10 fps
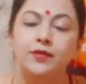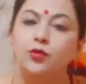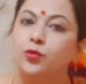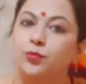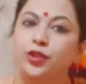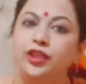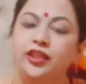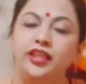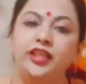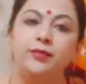कोई बुरी
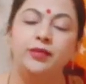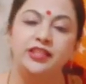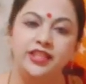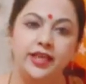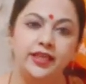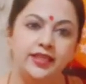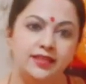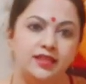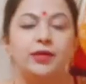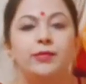नहीं है बस ये है कि
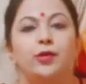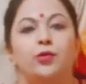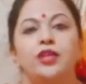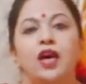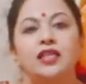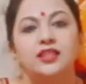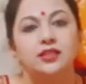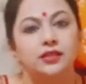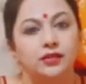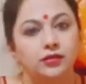इस समय में कोई ख़ास
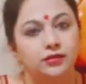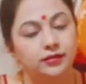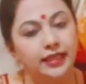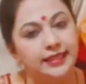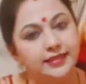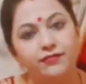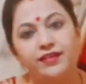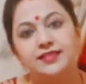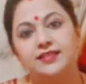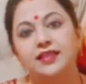ऐसा
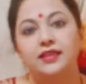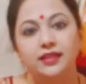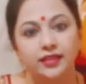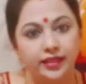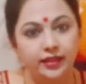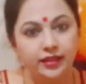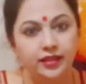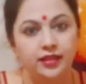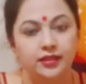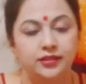फैसला ना करें
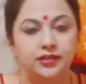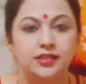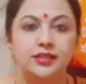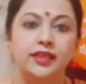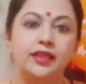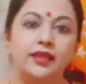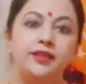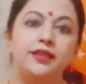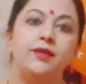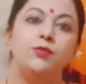जिससे
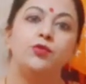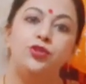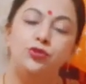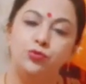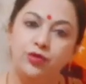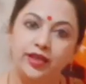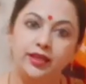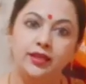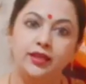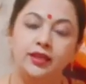कनेक्टेड आपको इशू रहे
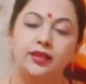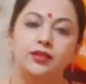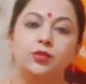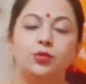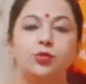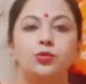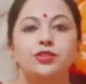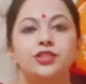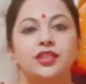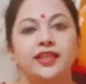तो
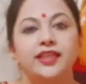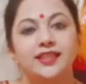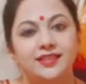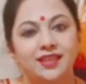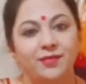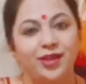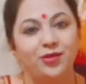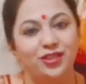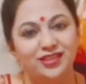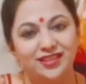कोशिश करें इस समय को
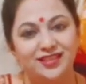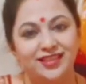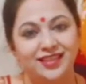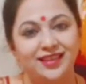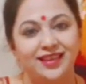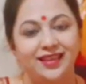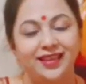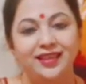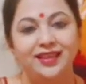अच्छे से निकालें